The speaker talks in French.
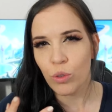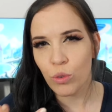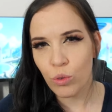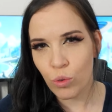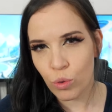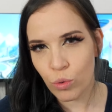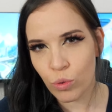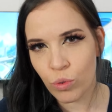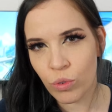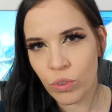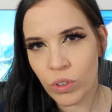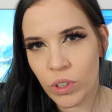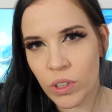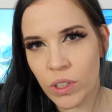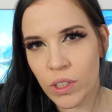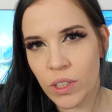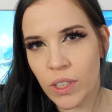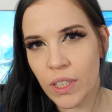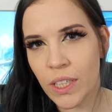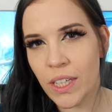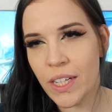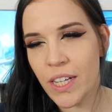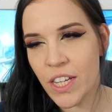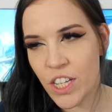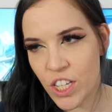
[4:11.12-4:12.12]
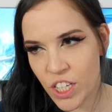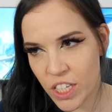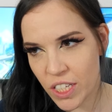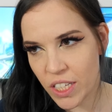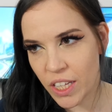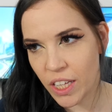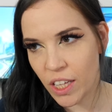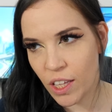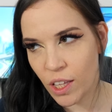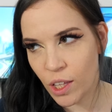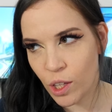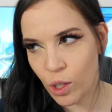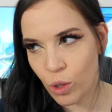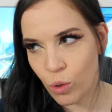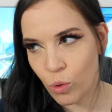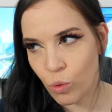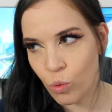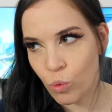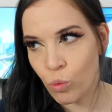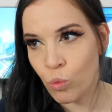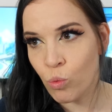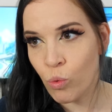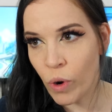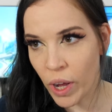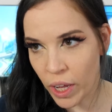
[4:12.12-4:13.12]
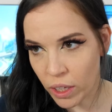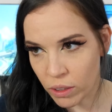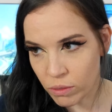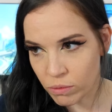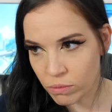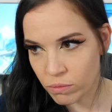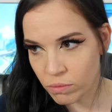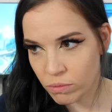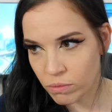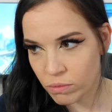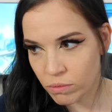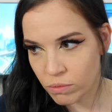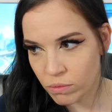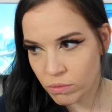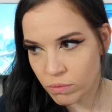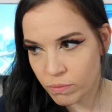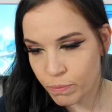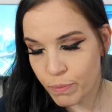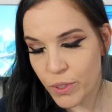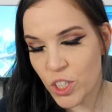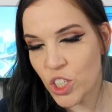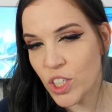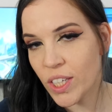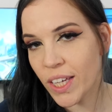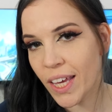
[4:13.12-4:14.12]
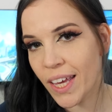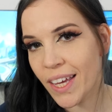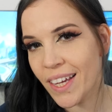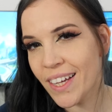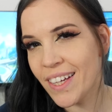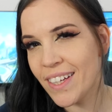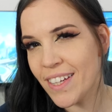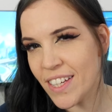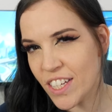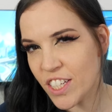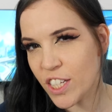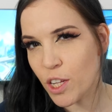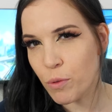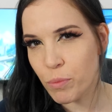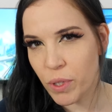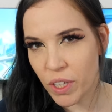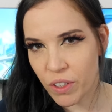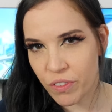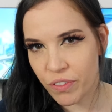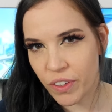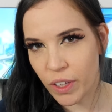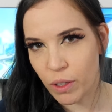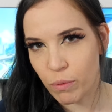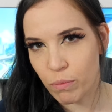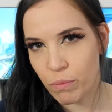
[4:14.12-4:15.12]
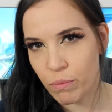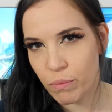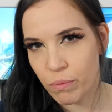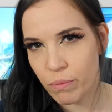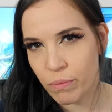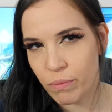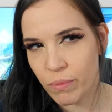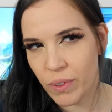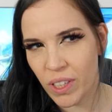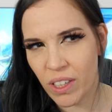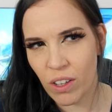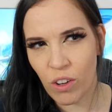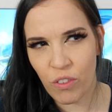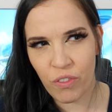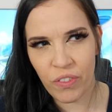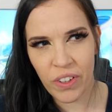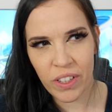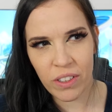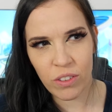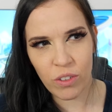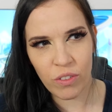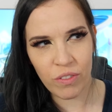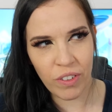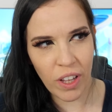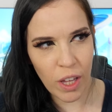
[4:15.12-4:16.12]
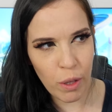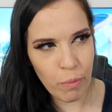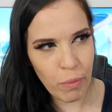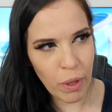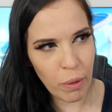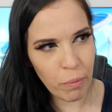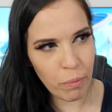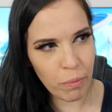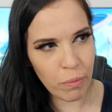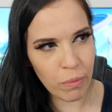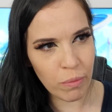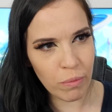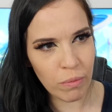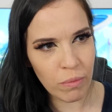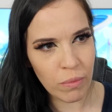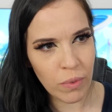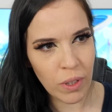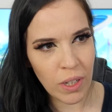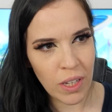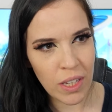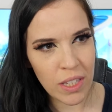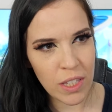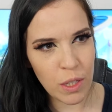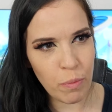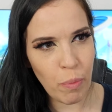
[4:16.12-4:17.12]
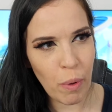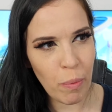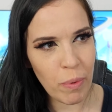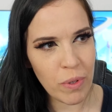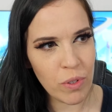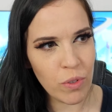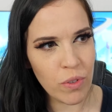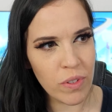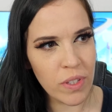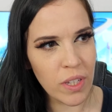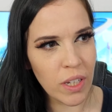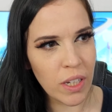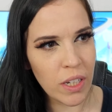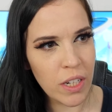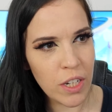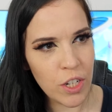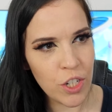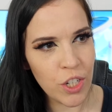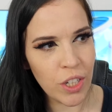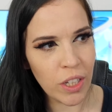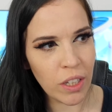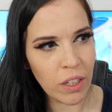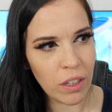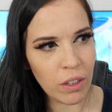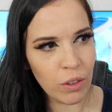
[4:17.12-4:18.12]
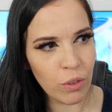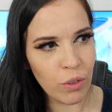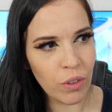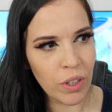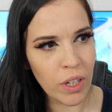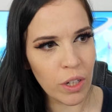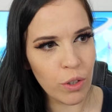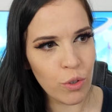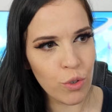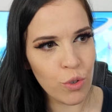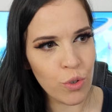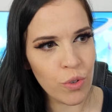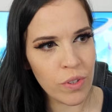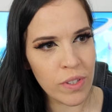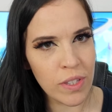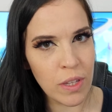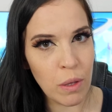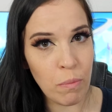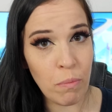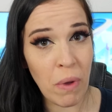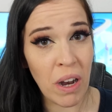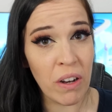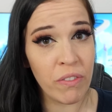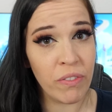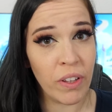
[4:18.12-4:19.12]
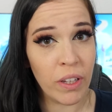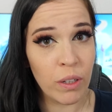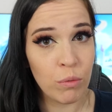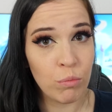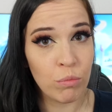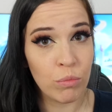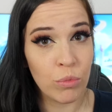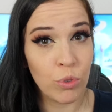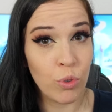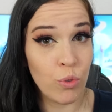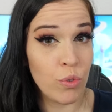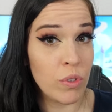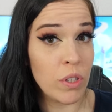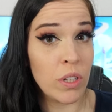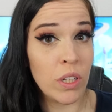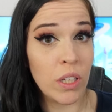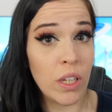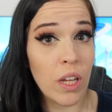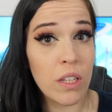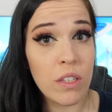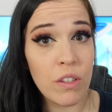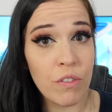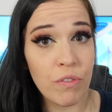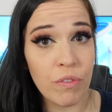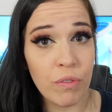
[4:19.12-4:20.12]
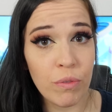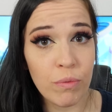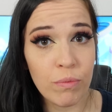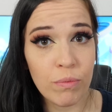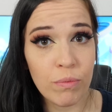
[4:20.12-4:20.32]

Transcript: Donc, cliché, ouais, mais je dirais cliché bien fait. Et en fait, en vrai même, c'est pas parce que c'est cliché que quelque chose est mal fait, que c'est négatif.